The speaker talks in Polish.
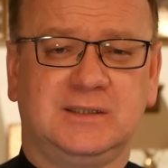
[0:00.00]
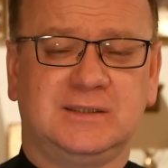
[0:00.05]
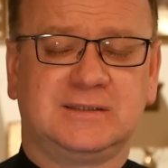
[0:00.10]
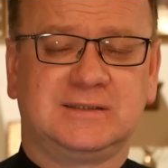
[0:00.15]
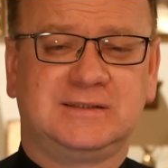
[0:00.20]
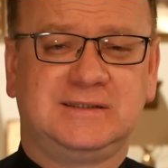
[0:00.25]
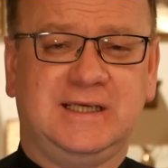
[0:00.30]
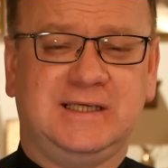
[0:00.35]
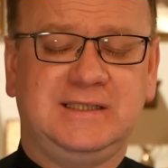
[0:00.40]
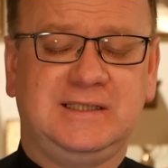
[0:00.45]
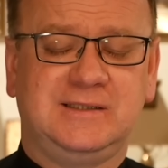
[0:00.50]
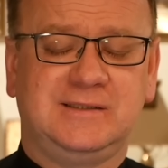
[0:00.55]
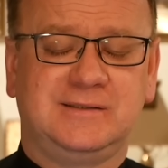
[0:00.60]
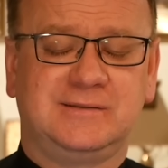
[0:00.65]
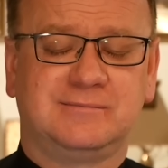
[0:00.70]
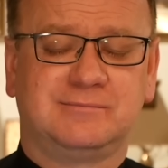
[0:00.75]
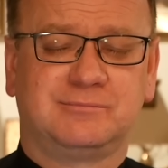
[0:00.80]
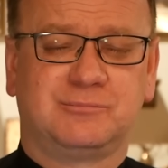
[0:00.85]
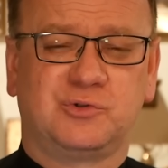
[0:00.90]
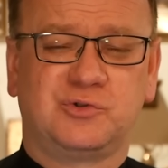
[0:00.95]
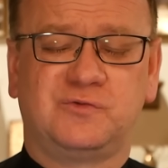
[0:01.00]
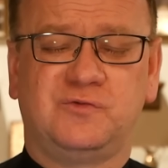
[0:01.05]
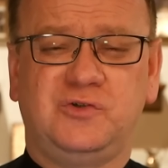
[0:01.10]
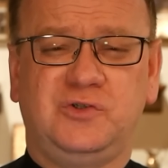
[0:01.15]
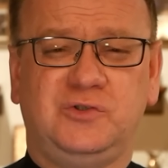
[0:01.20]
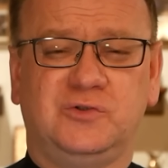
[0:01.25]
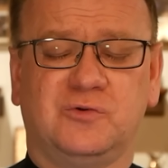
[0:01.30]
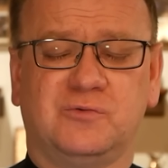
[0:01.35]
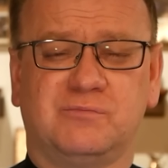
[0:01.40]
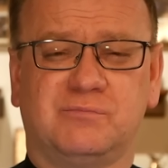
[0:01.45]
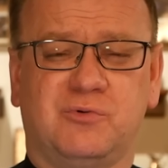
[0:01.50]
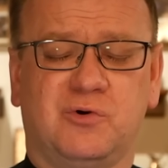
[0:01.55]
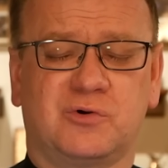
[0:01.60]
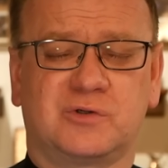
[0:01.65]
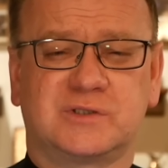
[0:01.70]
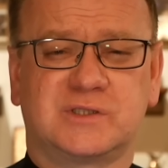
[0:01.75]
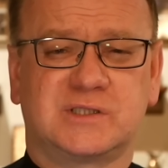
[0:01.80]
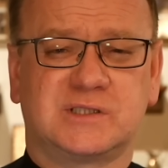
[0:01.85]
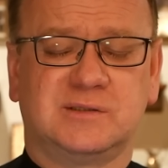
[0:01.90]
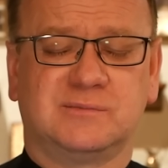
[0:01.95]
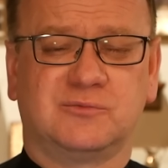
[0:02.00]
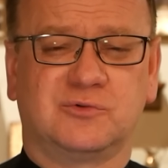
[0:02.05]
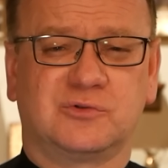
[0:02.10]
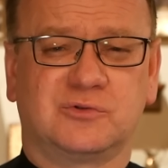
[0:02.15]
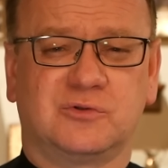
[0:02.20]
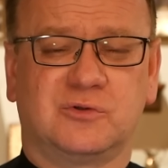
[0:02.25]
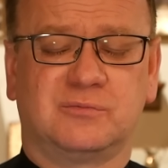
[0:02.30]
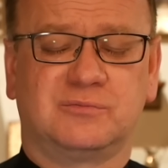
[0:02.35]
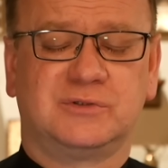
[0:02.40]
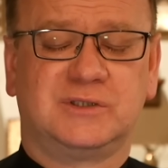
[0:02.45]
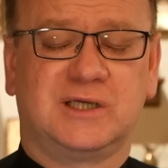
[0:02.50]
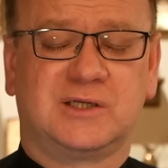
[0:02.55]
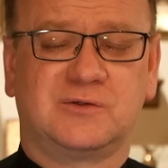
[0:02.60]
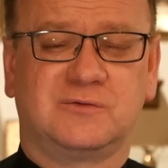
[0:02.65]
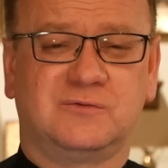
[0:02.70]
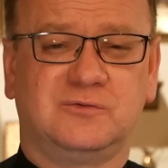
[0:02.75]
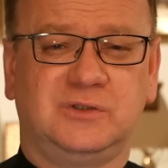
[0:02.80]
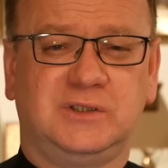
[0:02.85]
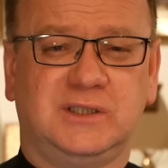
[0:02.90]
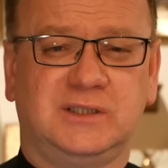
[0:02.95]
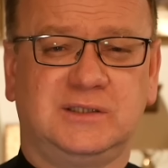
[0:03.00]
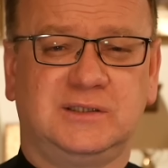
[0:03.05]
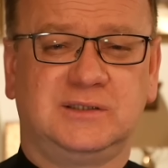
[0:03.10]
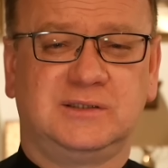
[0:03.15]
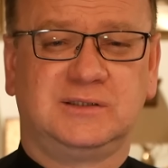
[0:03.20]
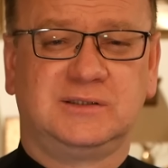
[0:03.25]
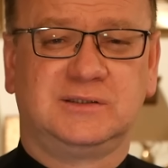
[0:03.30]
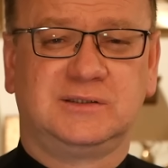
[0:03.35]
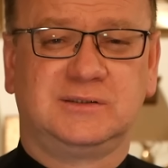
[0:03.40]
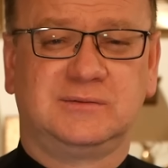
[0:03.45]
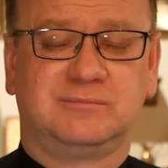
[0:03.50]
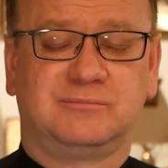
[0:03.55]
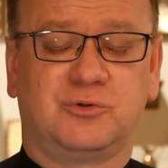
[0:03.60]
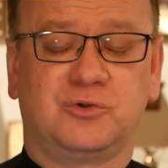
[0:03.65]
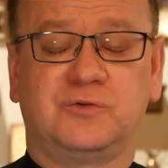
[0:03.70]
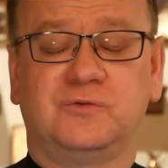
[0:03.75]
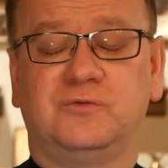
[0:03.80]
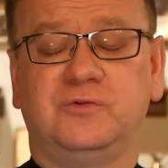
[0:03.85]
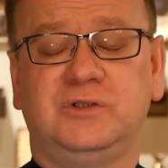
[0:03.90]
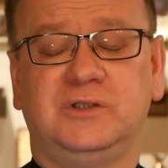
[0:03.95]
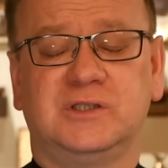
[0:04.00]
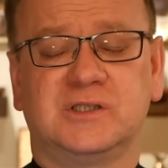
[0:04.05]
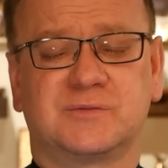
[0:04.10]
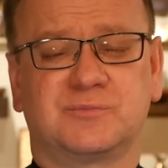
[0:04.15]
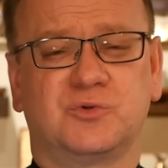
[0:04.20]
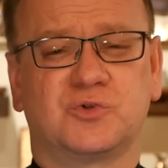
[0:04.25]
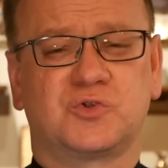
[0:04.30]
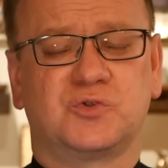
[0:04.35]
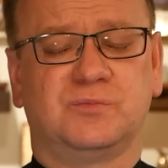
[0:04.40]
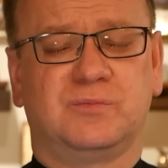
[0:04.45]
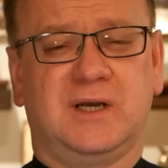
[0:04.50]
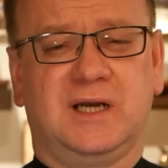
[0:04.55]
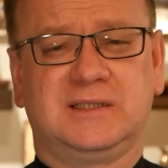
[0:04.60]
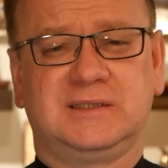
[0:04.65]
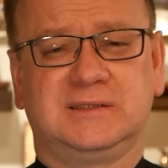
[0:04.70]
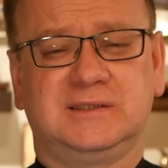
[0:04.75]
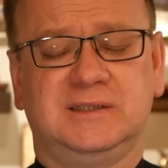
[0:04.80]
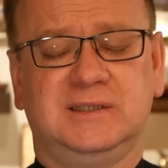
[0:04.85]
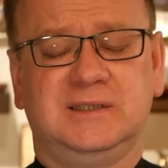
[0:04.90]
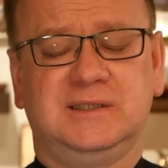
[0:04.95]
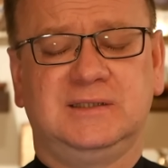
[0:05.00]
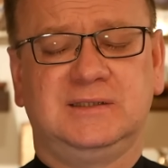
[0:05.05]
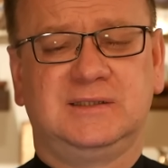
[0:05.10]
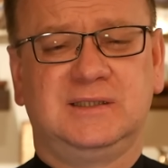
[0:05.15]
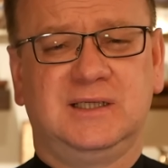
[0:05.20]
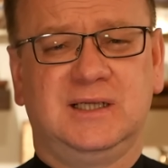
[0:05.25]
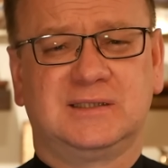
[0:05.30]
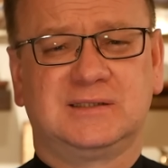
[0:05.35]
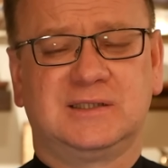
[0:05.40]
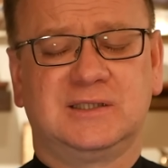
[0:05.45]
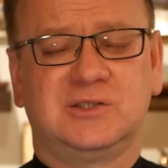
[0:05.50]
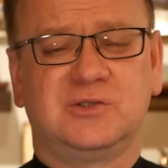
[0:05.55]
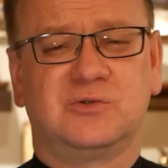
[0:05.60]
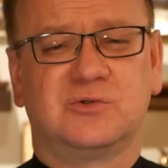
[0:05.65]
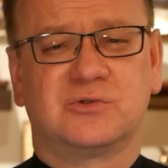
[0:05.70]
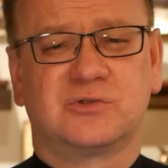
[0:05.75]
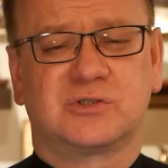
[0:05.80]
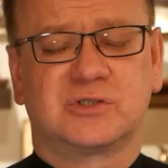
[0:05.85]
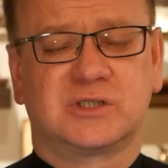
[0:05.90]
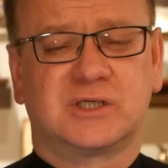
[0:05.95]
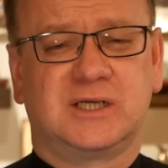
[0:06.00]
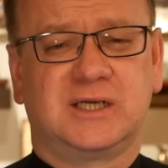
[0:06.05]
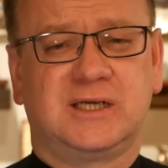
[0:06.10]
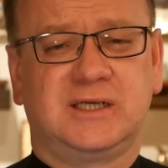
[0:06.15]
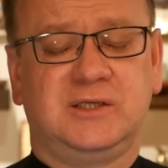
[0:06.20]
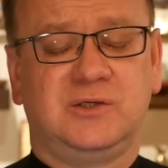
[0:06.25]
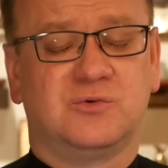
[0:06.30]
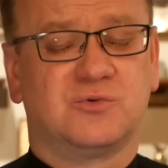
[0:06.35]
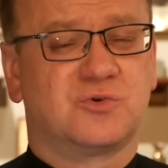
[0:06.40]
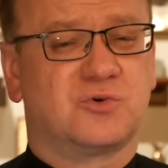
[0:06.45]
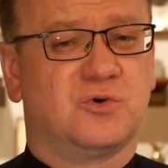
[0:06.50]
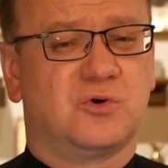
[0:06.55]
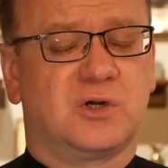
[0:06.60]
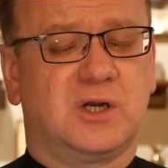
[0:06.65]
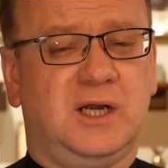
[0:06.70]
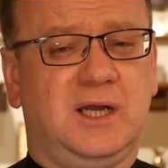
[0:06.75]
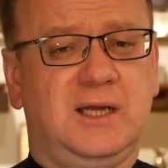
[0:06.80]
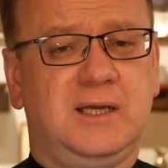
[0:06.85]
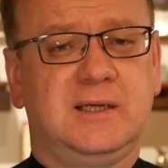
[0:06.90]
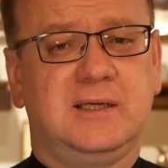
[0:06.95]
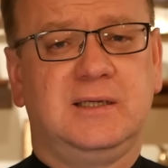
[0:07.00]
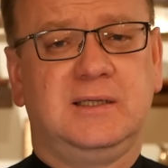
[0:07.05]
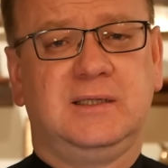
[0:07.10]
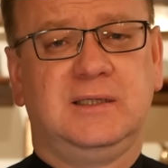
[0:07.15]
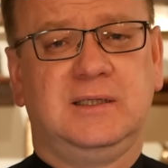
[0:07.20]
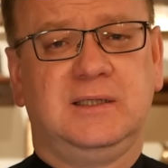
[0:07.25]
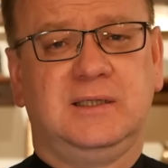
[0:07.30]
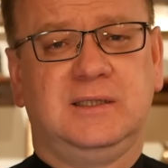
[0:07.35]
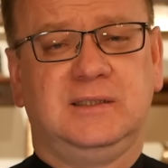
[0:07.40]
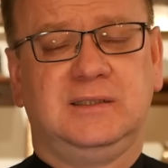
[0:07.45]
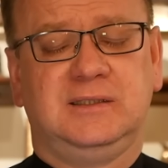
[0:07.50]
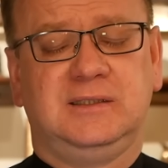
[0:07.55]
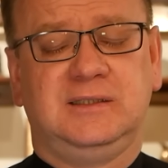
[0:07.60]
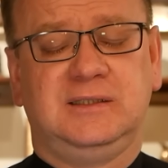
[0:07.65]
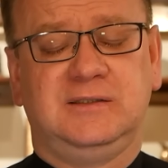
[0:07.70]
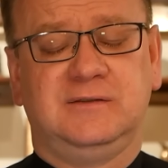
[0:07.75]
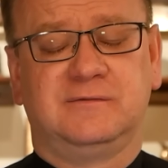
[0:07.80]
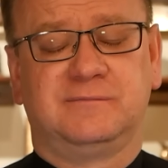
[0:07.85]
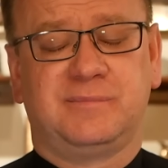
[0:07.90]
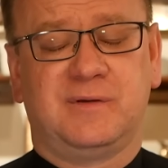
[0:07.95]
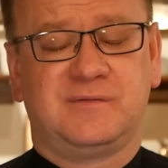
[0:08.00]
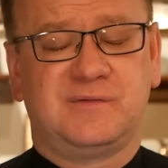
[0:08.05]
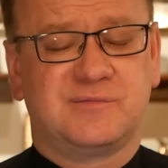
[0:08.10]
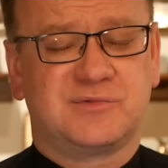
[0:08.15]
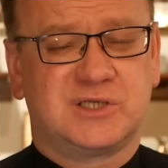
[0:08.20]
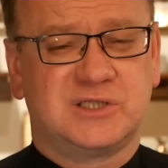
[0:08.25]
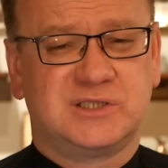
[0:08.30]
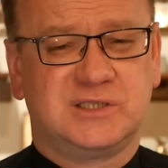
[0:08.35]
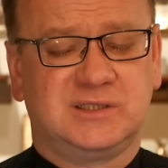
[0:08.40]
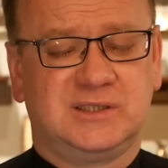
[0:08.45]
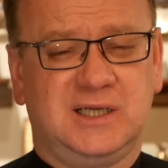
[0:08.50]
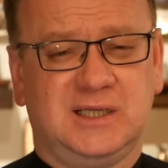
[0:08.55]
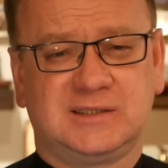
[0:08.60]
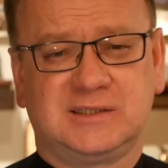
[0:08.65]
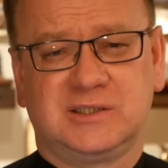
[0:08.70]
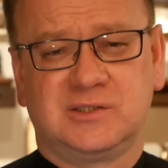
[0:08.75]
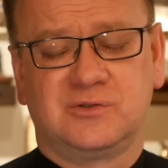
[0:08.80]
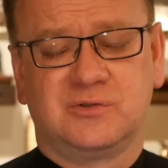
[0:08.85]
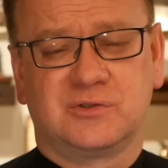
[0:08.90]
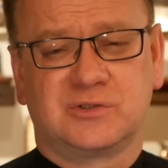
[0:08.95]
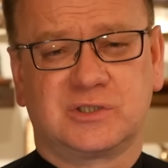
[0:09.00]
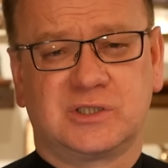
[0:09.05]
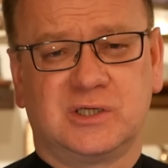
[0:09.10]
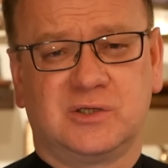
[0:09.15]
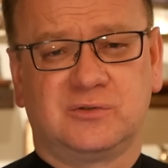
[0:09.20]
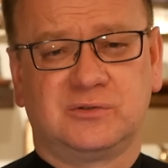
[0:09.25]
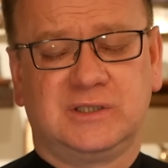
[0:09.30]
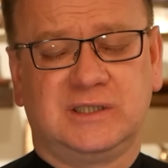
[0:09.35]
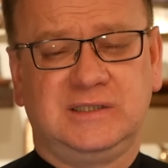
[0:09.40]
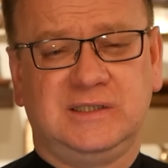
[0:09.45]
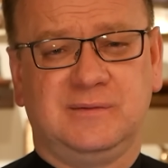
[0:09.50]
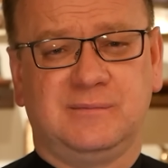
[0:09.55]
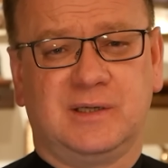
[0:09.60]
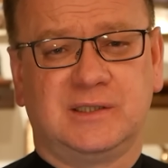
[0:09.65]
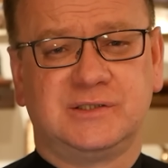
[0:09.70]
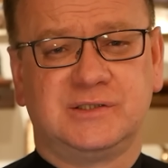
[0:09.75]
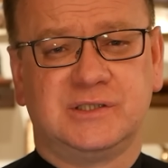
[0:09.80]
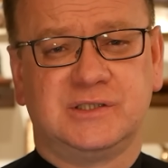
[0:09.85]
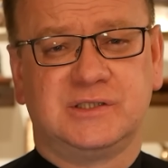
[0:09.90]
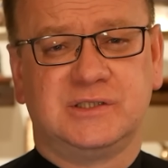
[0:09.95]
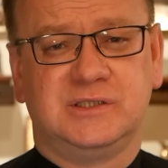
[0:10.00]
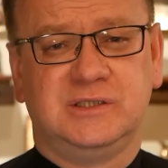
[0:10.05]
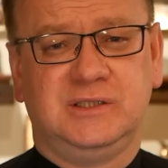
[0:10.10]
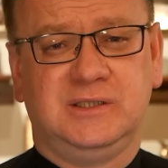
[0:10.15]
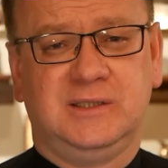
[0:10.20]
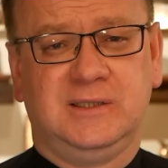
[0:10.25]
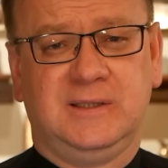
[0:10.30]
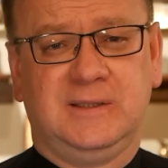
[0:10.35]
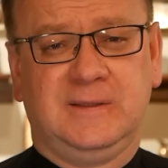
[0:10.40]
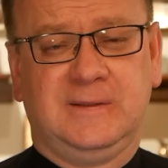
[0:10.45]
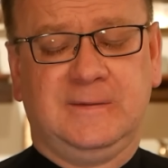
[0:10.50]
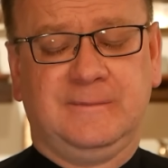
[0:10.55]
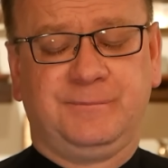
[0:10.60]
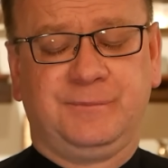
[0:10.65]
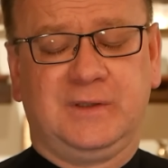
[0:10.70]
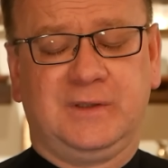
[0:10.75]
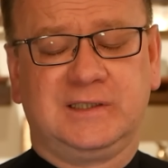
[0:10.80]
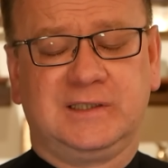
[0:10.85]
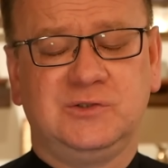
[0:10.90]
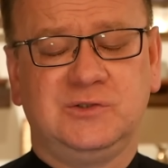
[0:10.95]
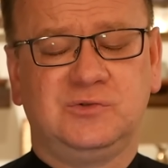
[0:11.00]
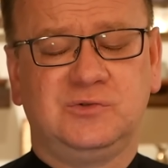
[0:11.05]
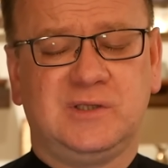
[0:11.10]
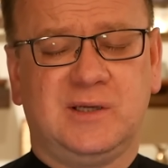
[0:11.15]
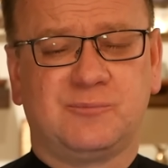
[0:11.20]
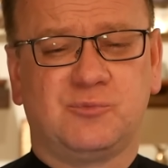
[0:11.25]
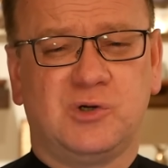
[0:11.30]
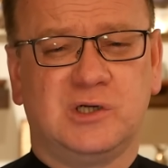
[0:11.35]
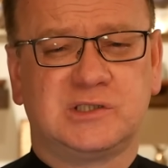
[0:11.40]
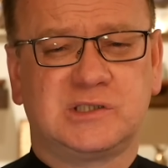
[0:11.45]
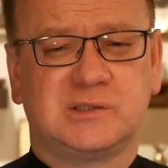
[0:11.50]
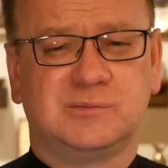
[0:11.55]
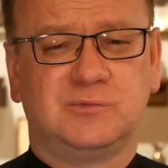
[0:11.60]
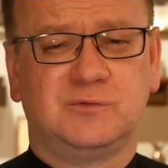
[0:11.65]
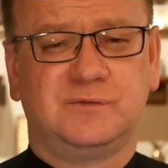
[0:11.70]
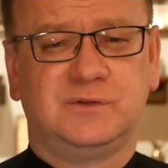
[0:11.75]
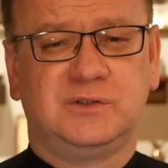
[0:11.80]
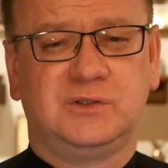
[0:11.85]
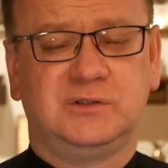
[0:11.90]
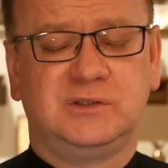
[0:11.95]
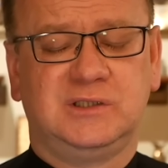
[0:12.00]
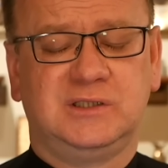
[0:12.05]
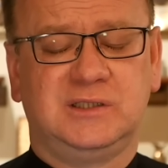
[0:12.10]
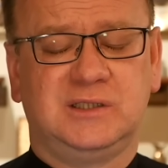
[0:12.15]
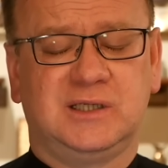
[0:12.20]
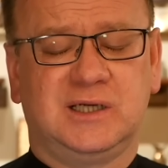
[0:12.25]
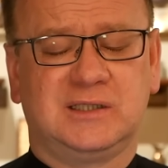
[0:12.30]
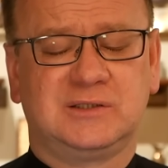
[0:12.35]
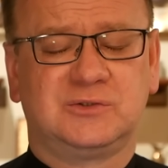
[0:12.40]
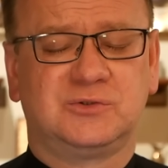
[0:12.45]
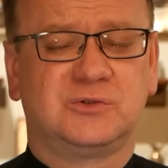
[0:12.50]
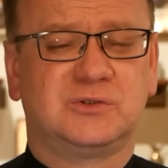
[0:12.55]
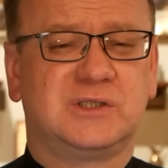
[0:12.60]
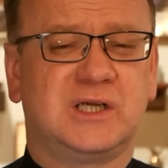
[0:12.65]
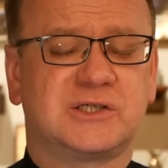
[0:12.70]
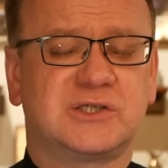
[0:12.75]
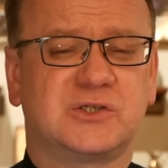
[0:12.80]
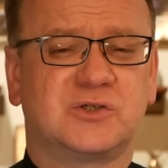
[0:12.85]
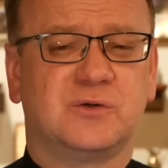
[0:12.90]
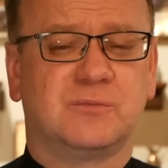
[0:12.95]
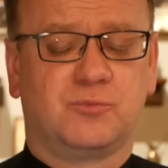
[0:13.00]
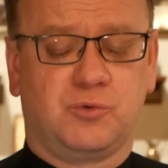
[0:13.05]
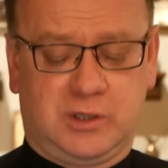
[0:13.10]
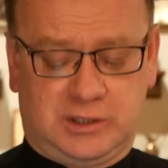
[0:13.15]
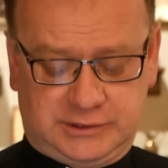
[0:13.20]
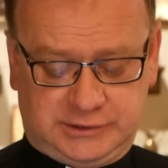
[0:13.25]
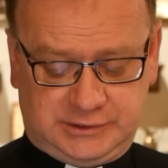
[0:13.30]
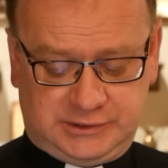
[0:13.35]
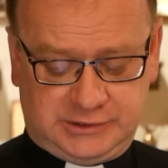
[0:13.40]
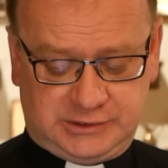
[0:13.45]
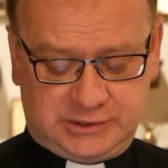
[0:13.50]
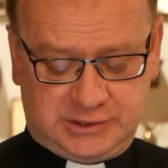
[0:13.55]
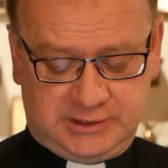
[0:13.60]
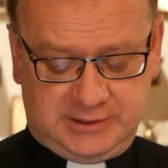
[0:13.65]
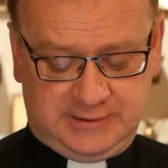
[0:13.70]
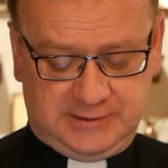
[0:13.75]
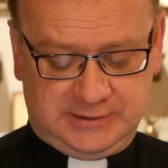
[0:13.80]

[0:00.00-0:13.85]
Daje podwójną porcję, obdarowuje mm, podwójny sposób Annę, dlatego że ją kocha i w pewnym sensie dlatego, że ona nie ma dzieci. A kiedy ona płacze, mówi do niej: Anno, dlaczego płaczesz?